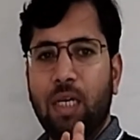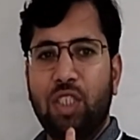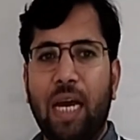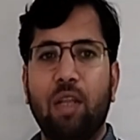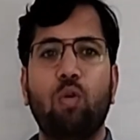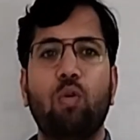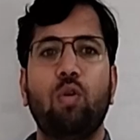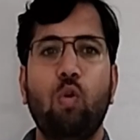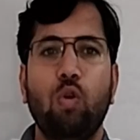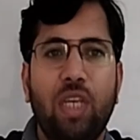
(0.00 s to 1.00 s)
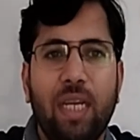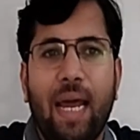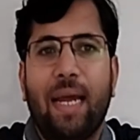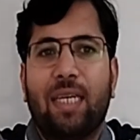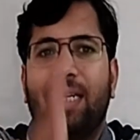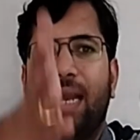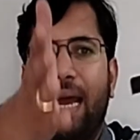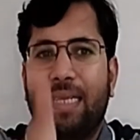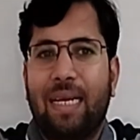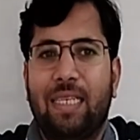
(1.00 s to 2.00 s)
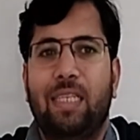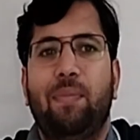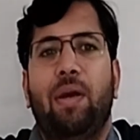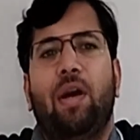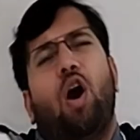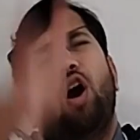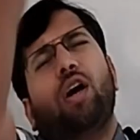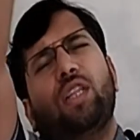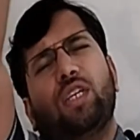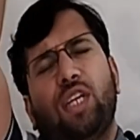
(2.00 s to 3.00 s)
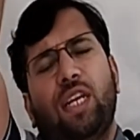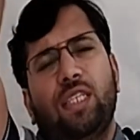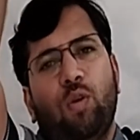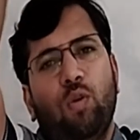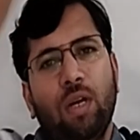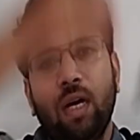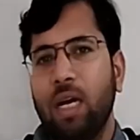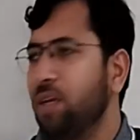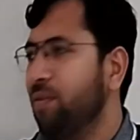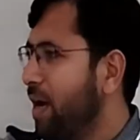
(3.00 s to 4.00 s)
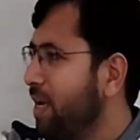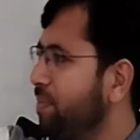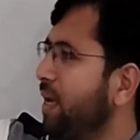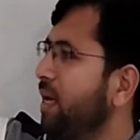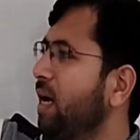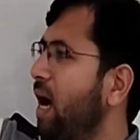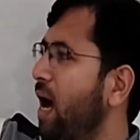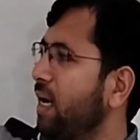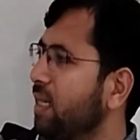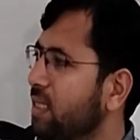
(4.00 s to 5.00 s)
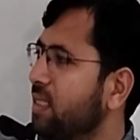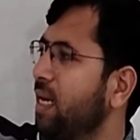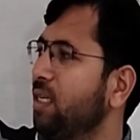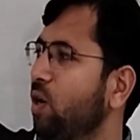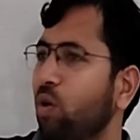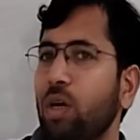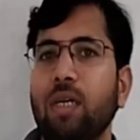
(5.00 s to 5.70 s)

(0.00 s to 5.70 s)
चाहे तो उसी डायरेक्शन एक्स एक्सिस में आगे तक चले जाओ वाई में आगे तक चले जाओ